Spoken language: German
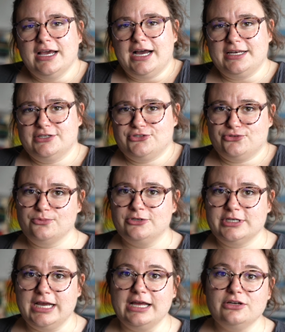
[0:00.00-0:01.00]
alles drum und
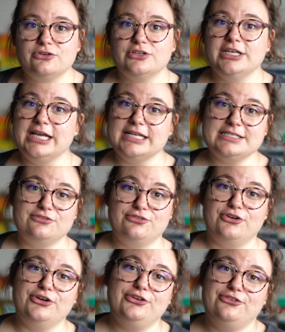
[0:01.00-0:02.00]
dran und die ganzen
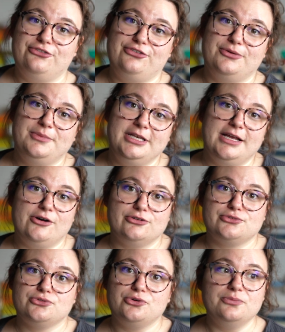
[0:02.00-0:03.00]
Freunde und Familie
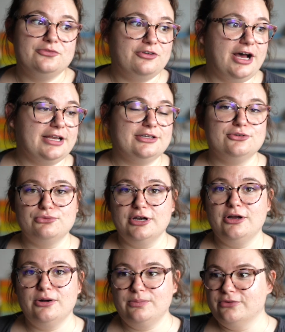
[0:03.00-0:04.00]
außenrum fahren in
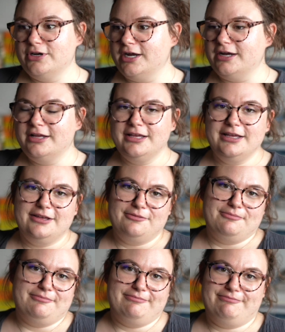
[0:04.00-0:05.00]
Urlaub oder
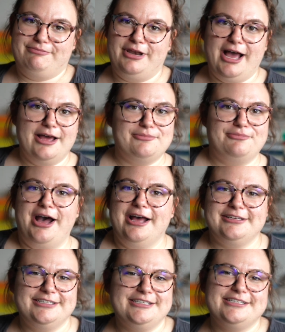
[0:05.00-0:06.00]
planen
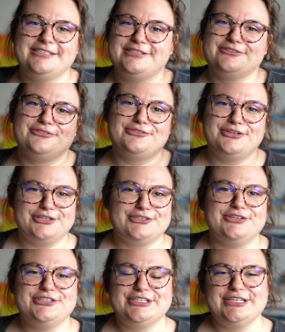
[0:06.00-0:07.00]
Partys oder
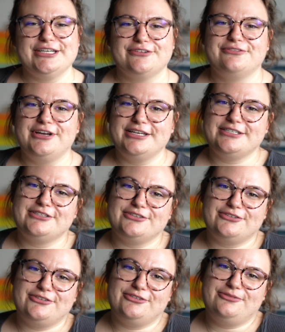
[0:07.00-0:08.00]
sonst irgendwas
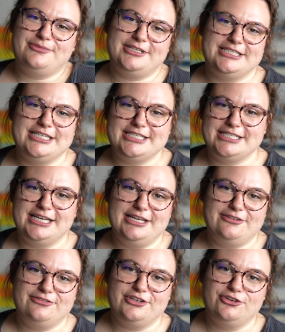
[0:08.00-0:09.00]
und man sitzt da
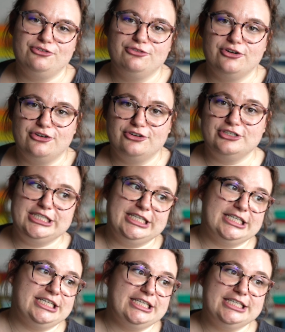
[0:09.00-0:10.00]
einfach nur und
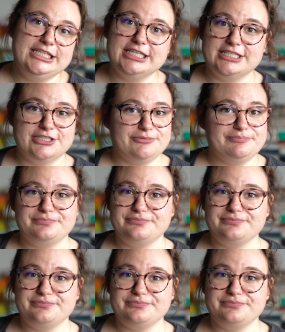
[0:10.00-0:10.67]
dekliniert